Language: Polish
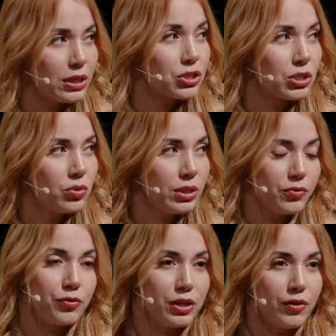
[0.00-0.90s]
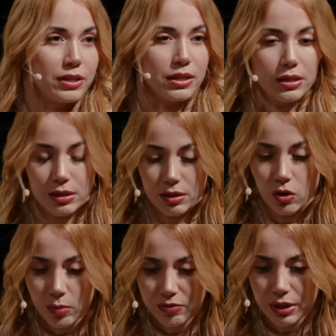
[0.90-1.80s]
szczególnie we freak fightach e,
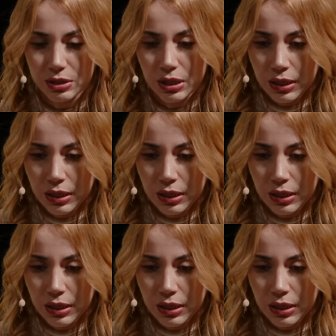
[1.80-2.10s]
omawiać.